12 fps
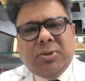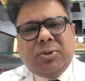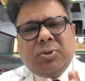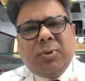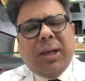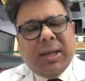
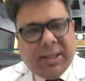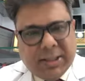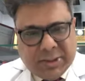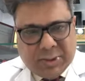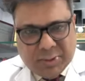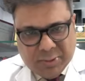
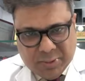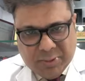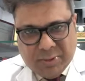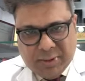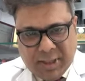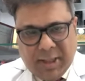চুয়াল্লিশ জন
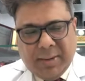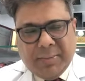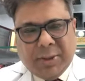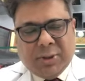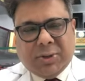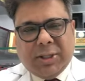হ্যাঁ
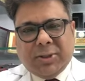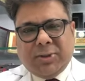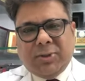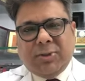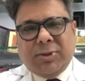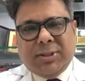বিশ্ব
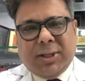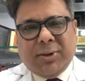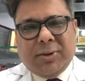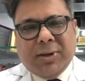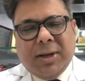স্বাস্থ্য সংস্থার